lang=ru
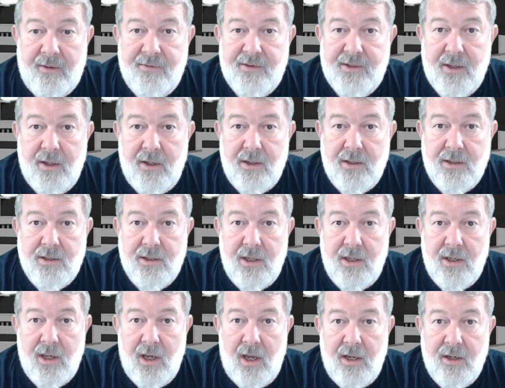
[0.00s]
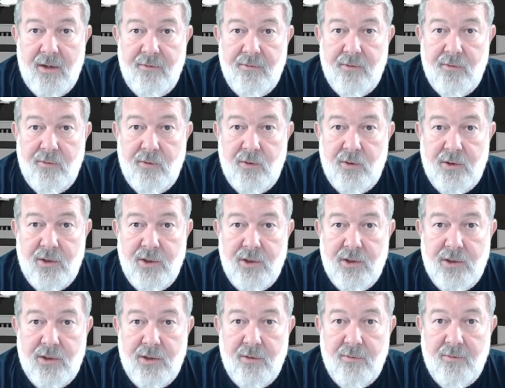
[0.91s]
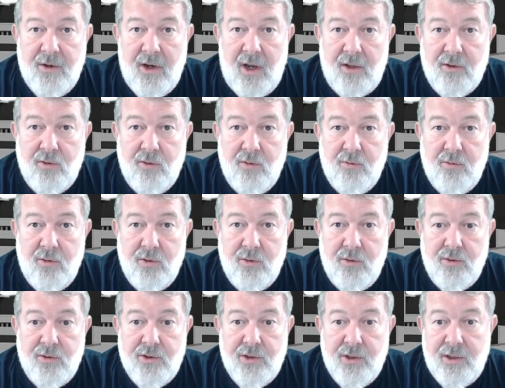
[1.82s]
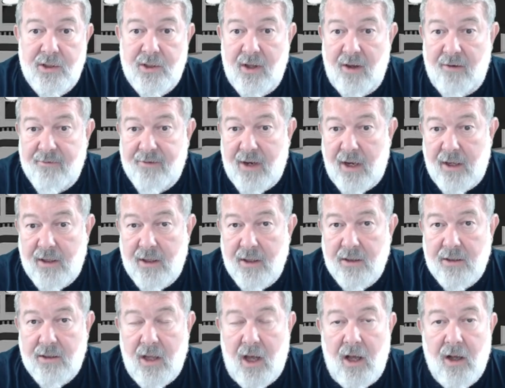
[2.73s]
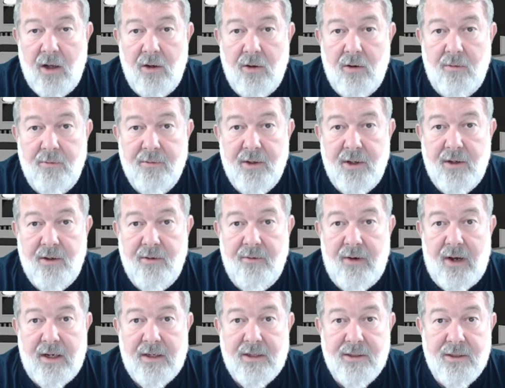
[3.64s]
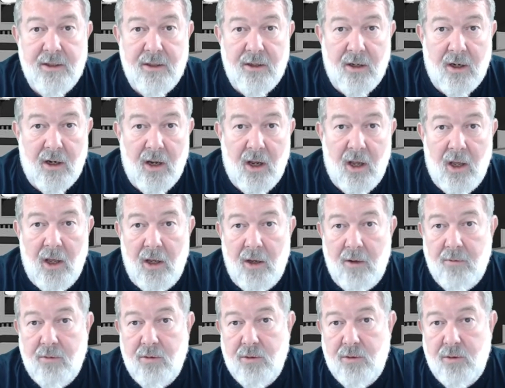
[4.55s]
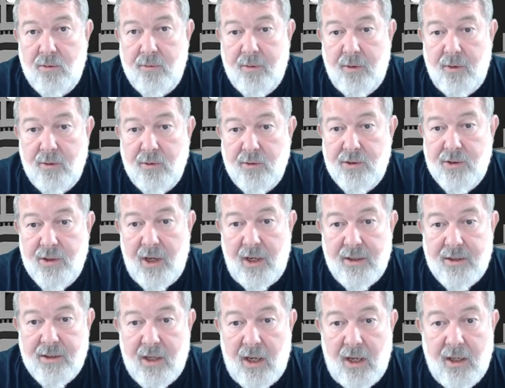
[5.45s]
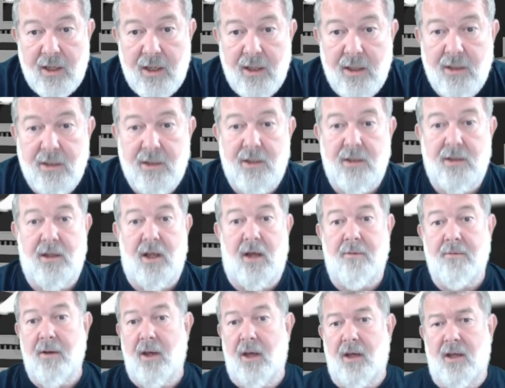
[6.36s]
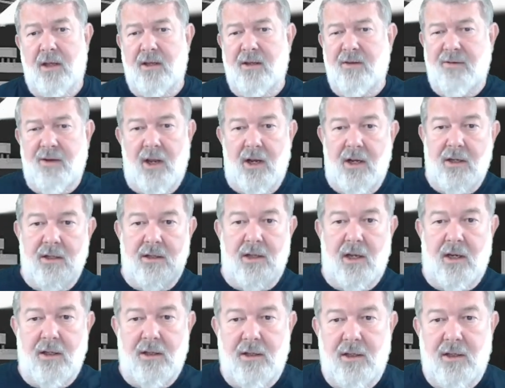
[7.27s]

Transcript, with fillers: все россияне в 2000 году будут жить там в каких-то огромных квартирах, будут получать какие-то там 2 или 3